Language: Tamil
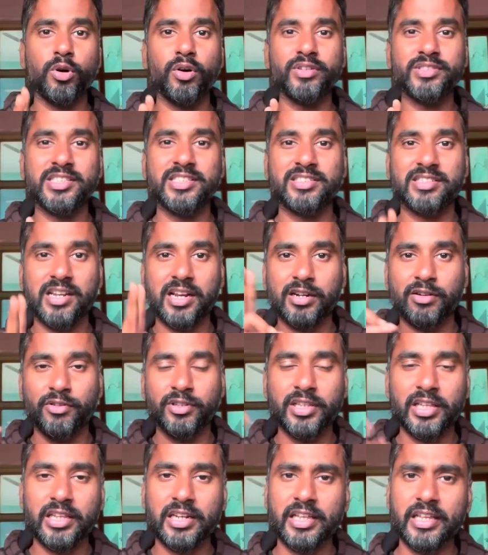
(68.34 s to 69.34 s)
ஓவர்சி ஸ்லாட்
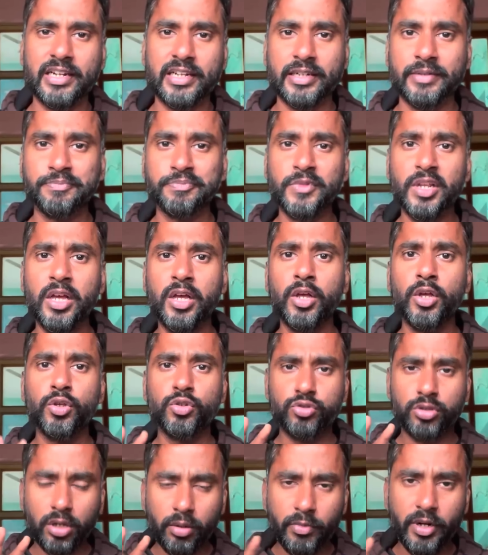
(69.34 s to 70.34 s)
வந்து அதில் இருக்குது
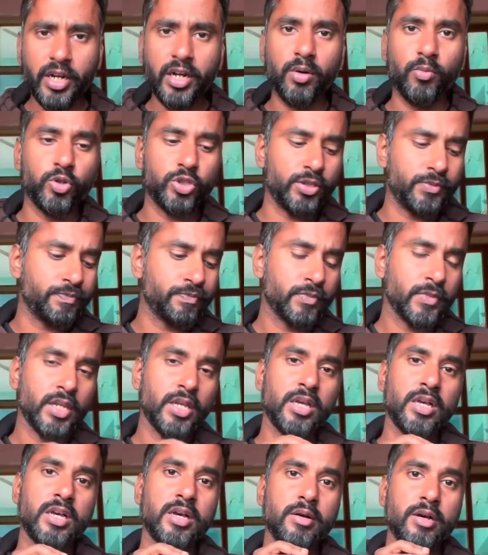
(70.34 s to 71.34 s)
ஸோ இப்படி இருக்கும்போது
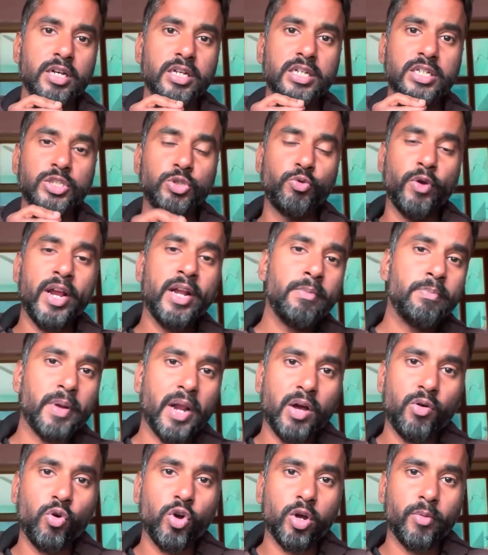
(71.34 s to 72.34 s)
ட்வெயின்
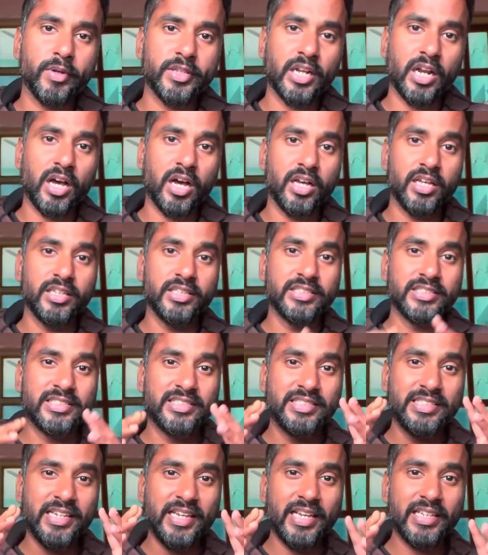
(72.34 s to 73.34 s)
டிராவோக்கு பதிலாக
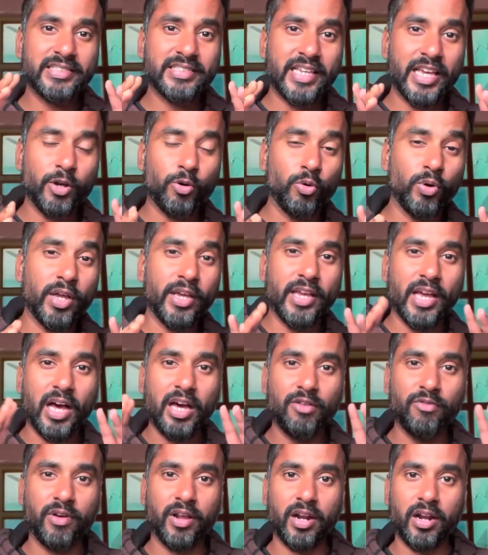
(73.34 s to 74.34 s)
சிஎஸ்கேக்குள்ள
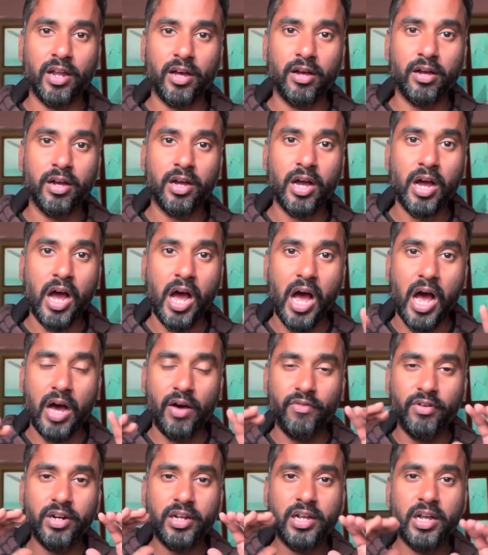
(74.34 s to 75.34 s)
யார் வரலாம்
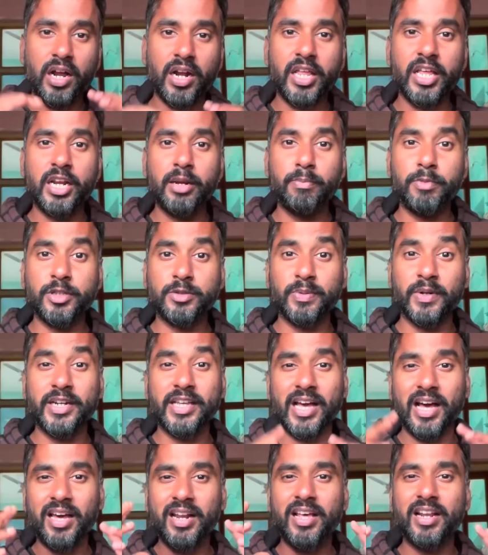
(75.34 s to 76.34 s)
அவருக்கான ரீப்ளேஸ்மெண்ட்
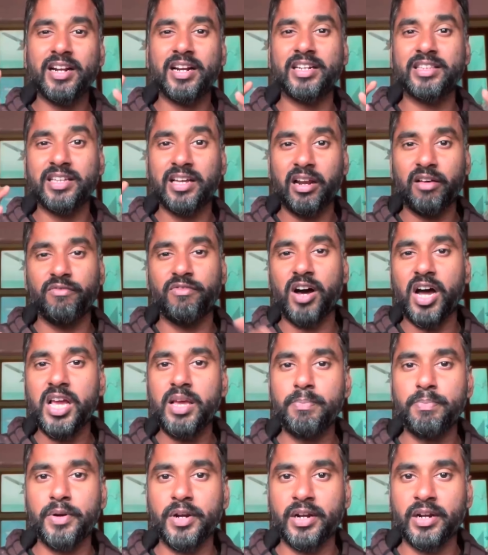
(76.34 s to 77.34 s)
யாராக இருக்கிறதுக்கான
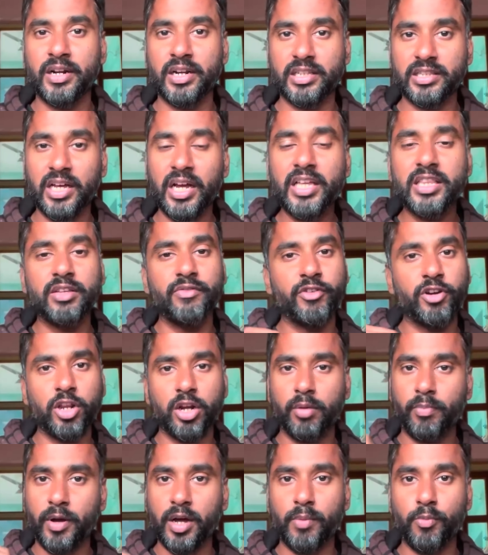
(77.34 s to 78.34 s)
வாய்ப்பு இருக்குன்றதான் இந்த
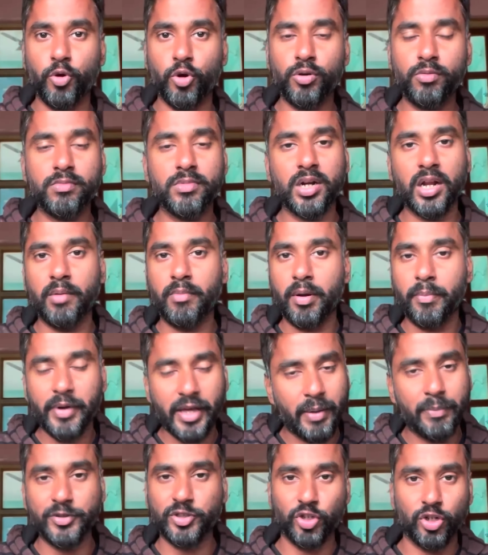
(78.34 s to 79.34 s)
வீடியோவில் பார்க்க போகிறோம் நாம்
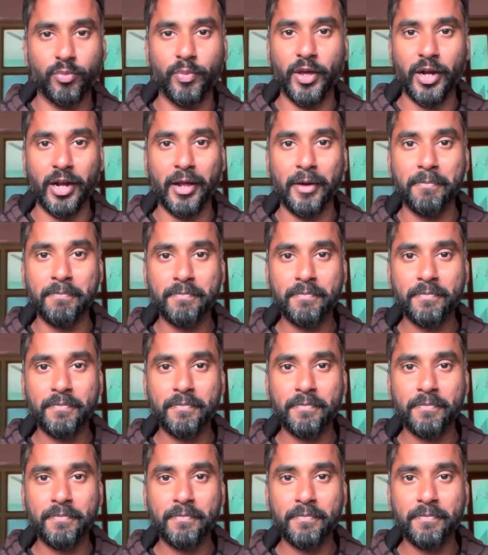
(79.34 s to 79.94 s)
அப்படியே எபிசோடு போயிடலாம்